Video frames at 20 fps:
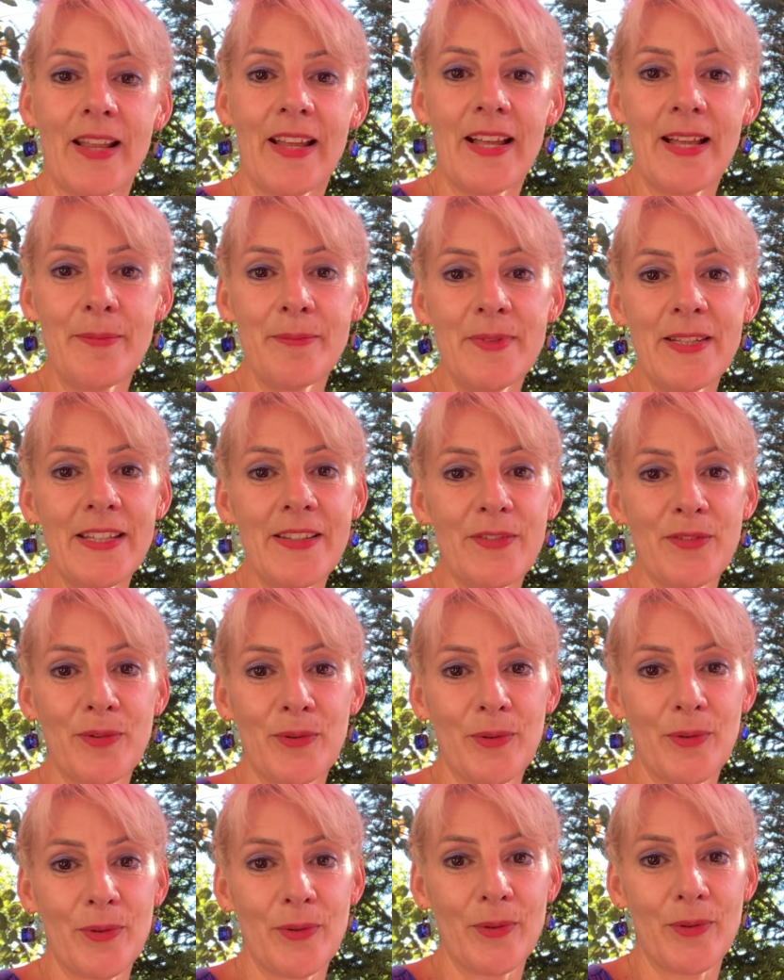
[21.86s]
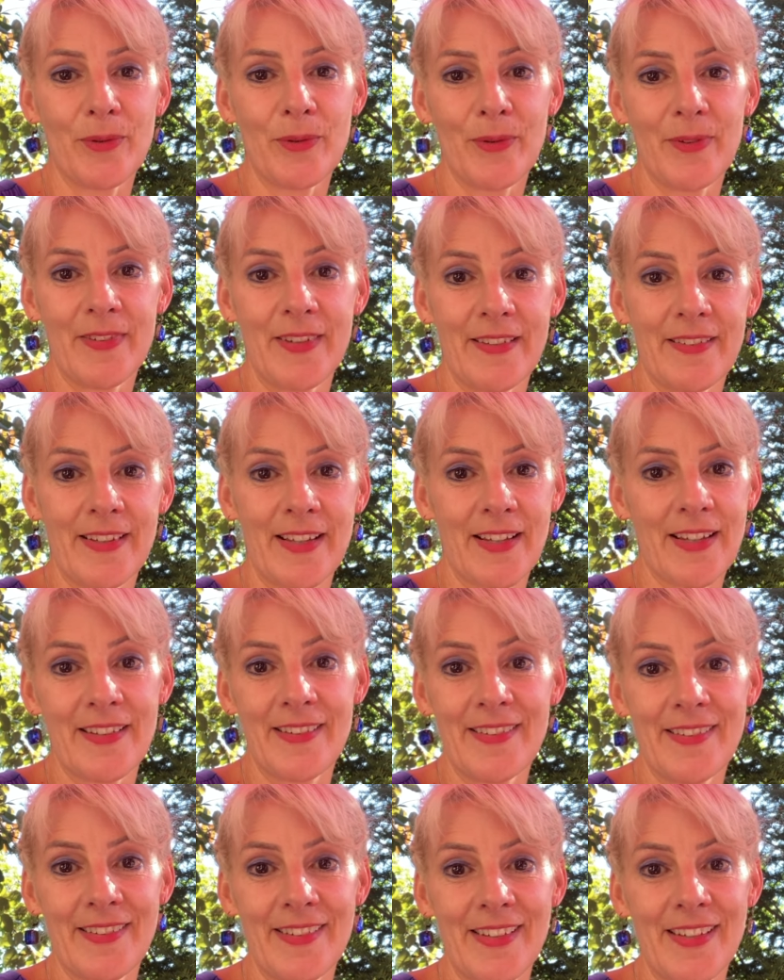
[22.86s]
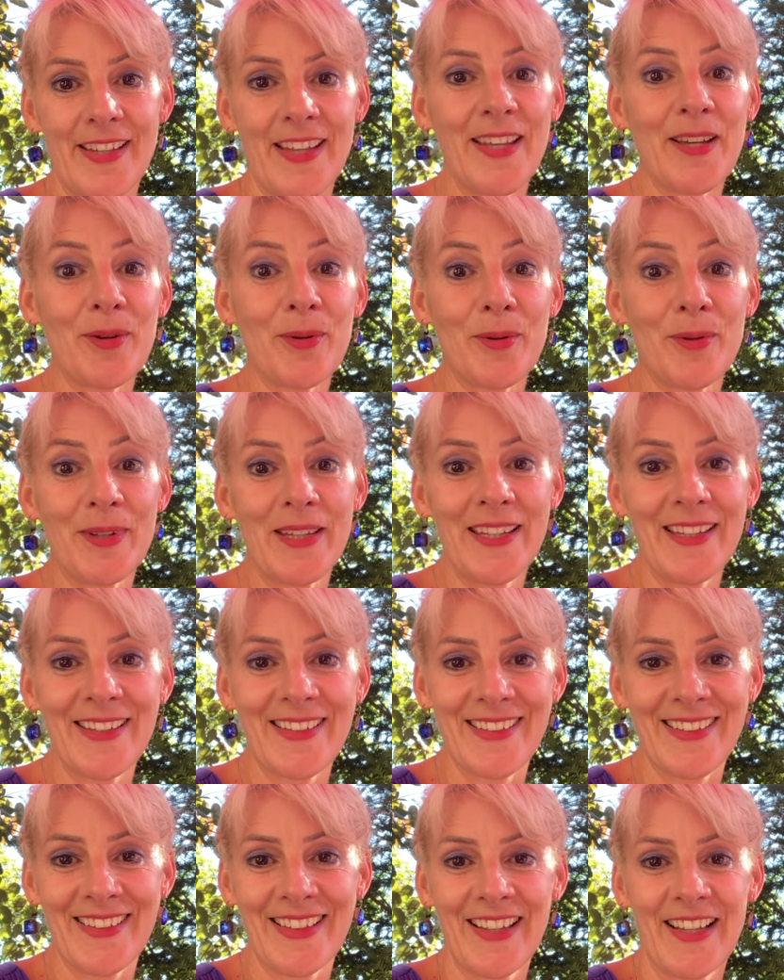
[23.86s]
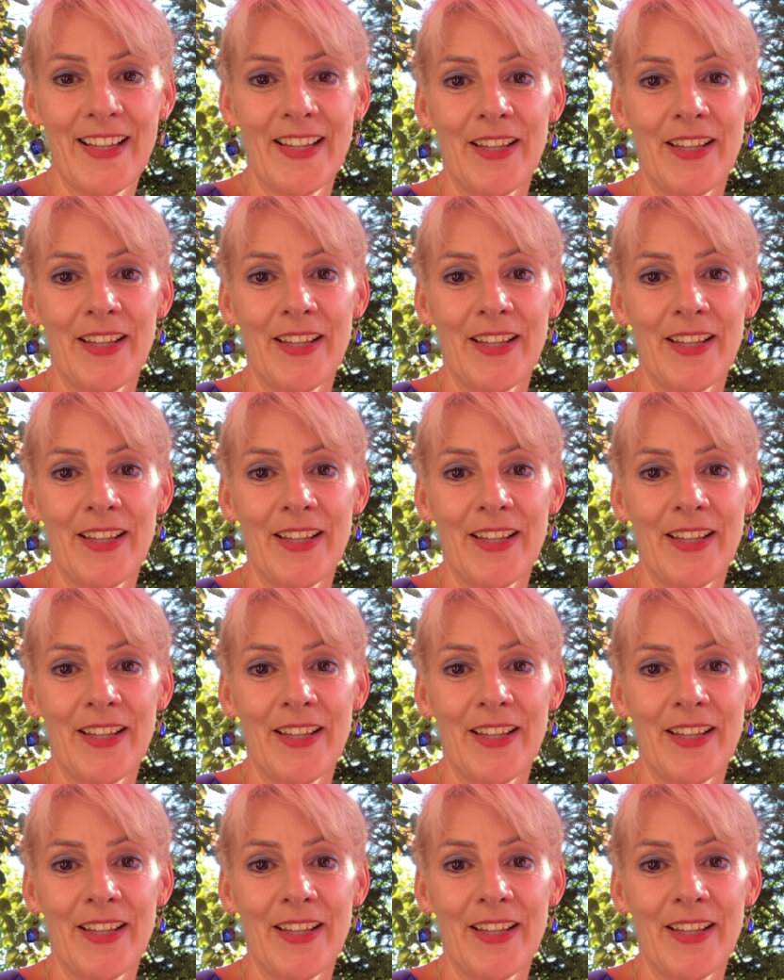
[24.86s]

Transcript: Un mythe c'est un récit héroïque,